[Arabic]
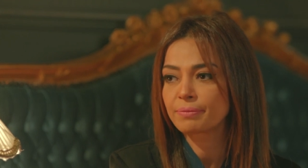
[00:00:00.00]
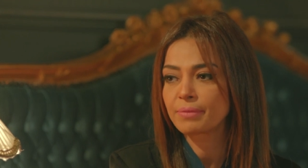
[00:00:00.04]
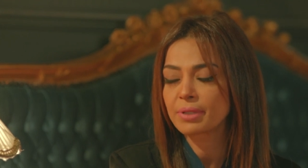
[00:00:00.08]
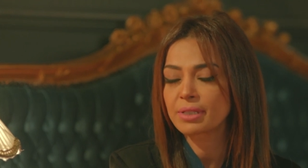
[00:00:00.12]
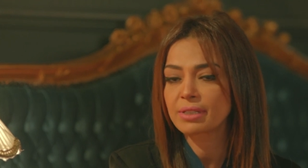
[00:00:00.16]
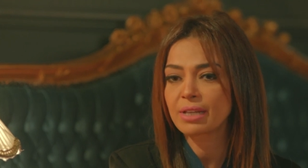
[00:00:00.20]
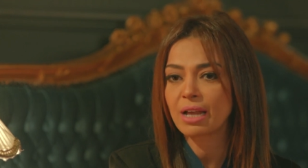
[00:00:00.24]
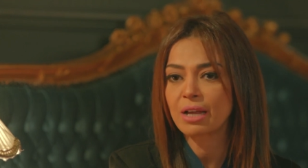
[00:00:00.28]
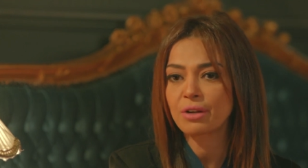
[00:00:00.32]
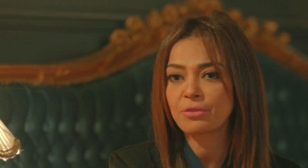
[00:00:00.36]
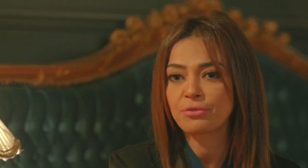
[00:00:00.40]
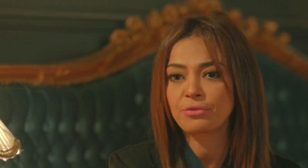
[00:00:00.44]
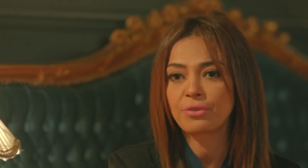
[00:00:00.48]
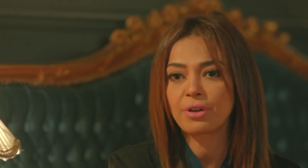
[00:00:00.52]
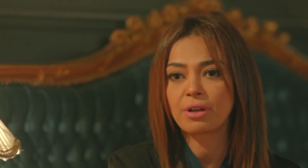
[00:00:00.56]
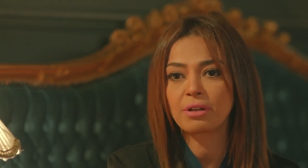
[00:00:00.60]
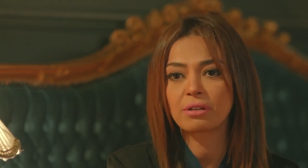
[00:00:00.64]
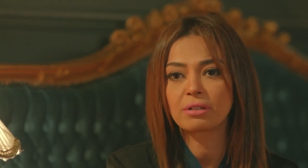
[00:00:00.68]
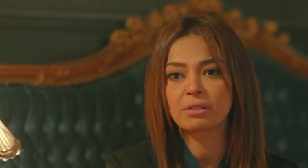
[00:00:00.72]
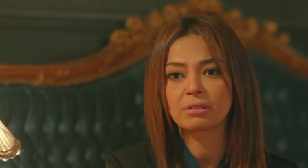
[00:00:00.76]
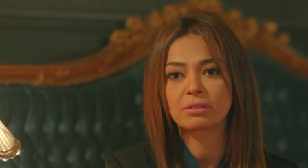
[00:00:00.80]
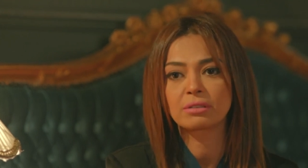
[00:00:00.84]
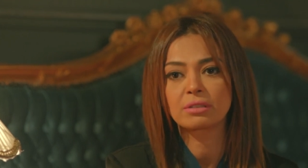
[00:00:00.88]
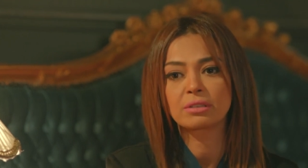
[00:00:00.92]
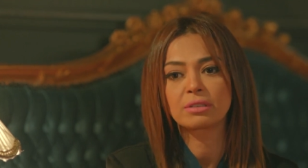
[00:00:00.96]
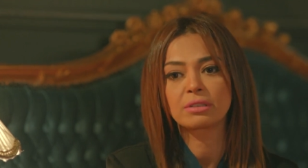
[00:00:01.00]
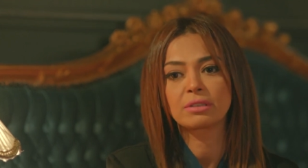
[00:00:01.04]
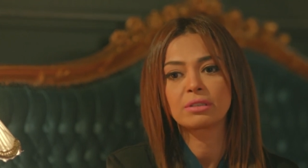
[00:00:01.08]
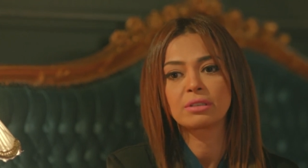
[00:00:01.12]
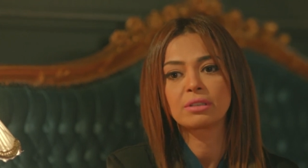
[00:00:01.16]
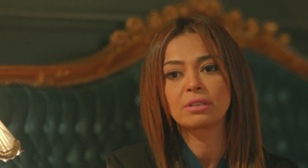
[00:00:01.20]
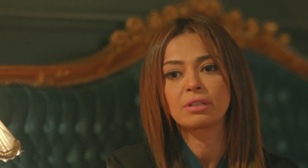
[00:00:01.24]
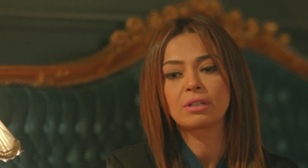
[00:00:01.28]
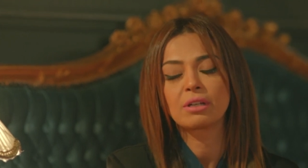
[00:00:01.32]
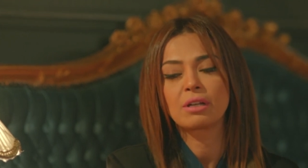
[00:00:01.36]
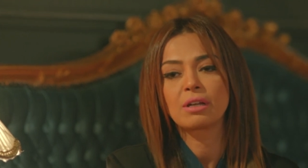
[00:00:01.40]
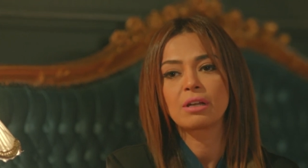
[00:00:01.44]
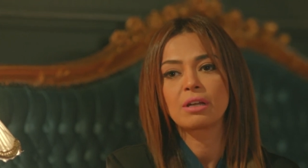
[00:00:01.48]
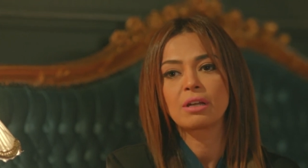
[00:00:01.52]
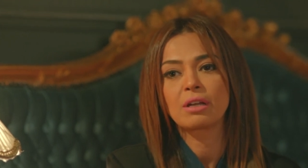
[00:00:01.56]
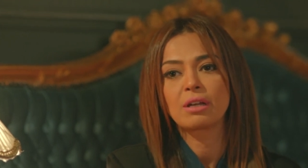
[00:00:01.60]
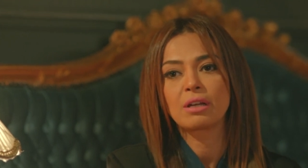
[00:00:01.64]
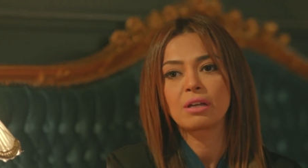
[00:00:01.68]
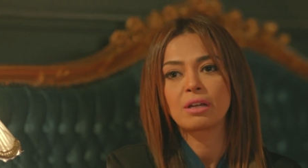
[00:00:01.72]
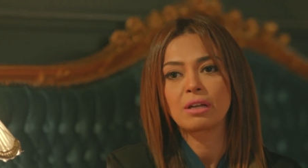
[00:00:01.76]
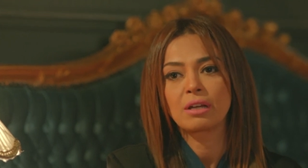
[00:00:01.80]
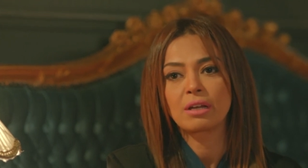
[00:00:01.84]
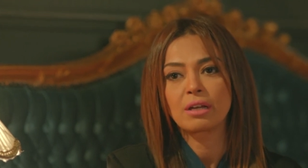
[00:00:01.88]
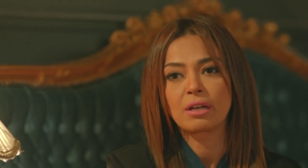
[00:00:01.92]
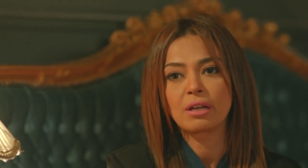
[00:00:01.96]
بس عارفه
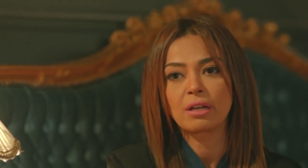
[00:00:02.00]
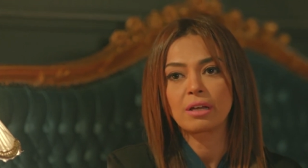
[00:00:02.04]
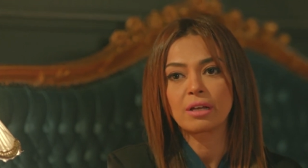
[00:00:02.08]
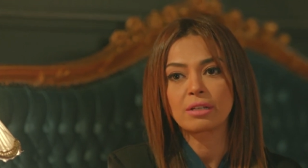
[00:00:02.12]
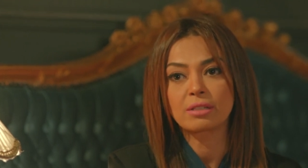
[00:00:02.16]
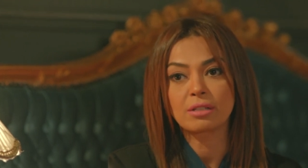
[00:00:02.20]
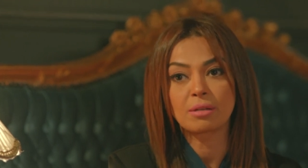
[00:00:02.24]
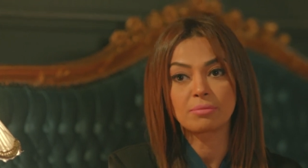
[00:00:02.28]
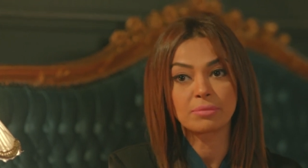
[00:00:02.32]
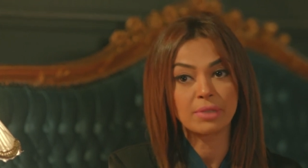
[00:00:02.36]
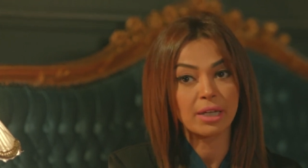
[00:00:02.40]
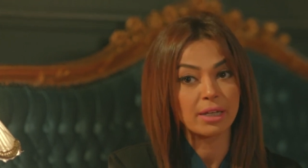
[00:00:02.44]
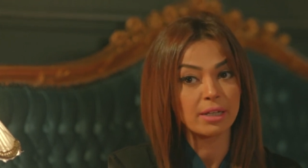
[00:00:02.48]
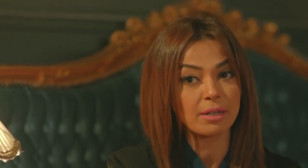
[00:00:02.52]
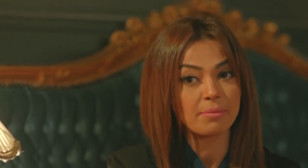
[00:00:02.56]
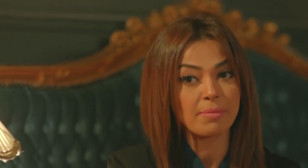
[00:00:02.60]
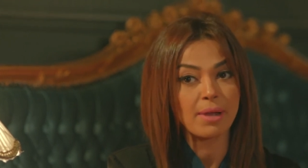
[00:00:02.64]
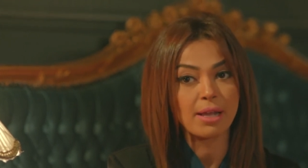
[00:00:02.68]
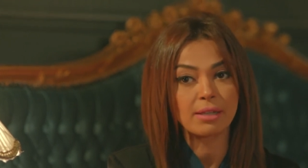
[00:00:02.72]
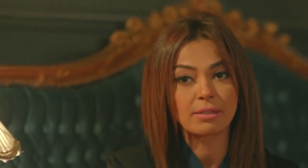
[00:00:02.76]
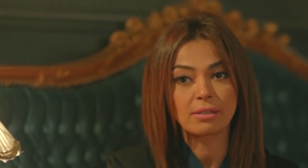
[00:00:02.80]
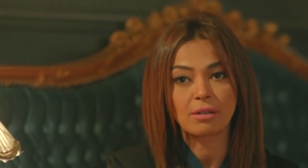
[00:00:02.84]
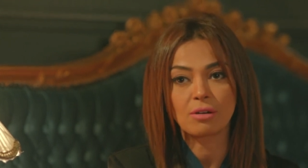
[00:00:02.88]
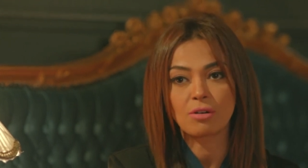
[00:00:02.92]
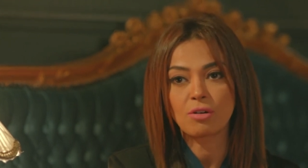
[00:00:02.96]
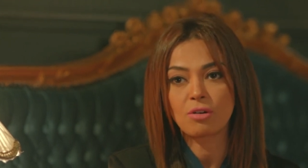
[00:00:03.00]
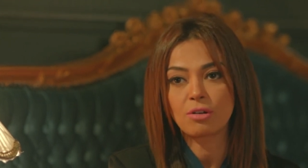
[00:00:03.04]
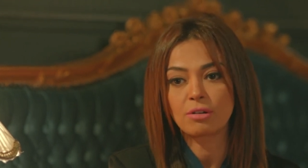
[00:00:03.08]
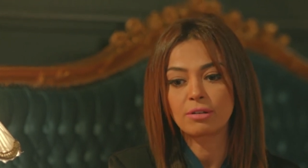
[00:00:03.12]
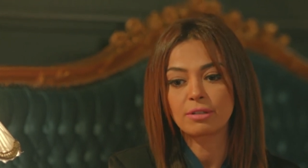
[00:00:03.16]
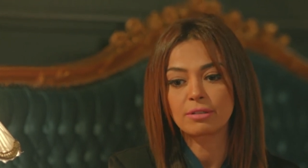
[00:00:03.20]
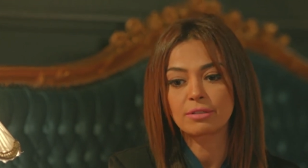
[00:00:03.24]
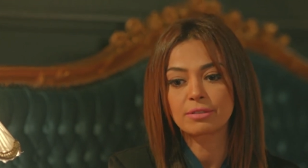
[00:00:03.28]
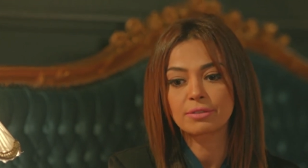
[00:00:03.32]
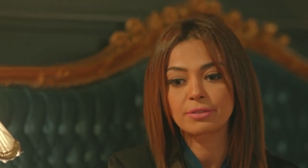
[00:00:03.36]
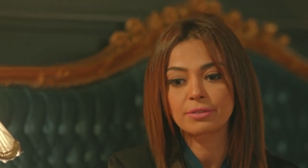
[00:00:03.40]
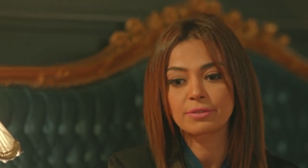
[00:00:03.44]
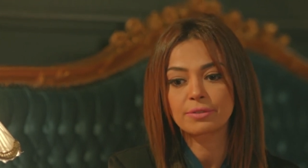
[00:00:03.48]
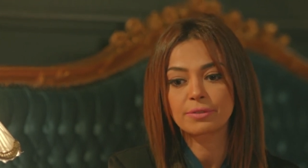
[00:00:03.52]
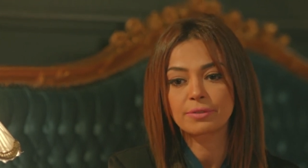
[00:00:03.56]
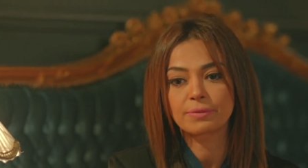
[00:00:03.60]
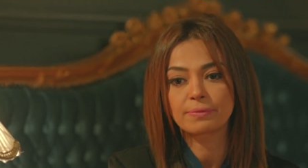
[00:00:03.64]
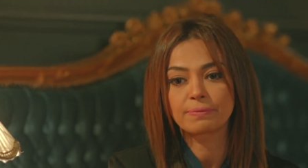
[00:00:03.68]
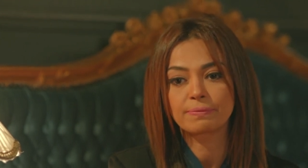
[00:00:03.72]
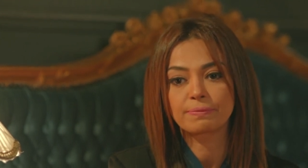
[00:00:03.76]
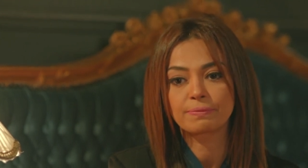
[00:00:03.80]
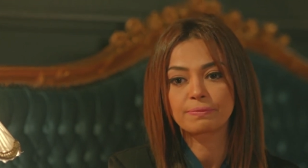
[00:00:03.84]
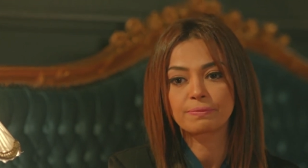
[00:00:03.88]
عصام ده غير مهدي خالص